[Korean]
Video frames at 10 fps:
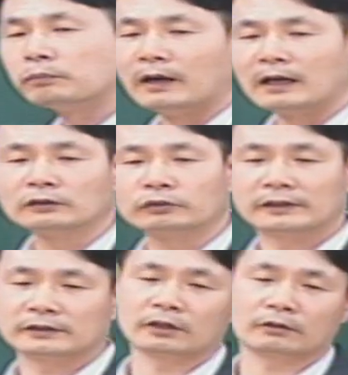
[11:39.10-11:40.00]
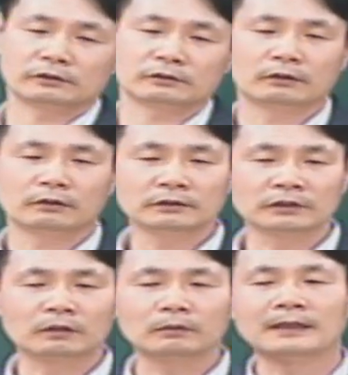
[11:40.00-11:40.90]
부활을 통해서 세워지고
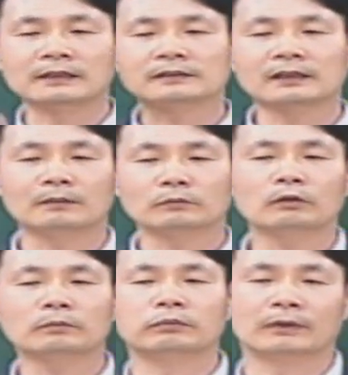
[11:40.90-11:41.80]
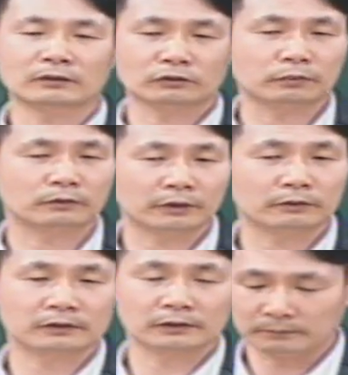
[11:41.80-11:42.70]
여러분을 만나는 사람도 부활의 축복으로
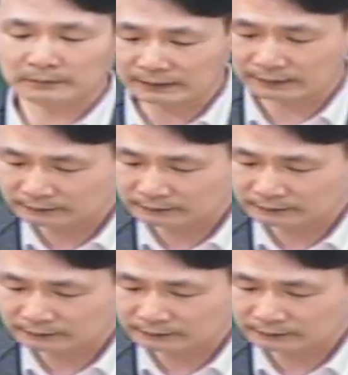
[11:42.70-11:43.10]
세워지는 겁니다.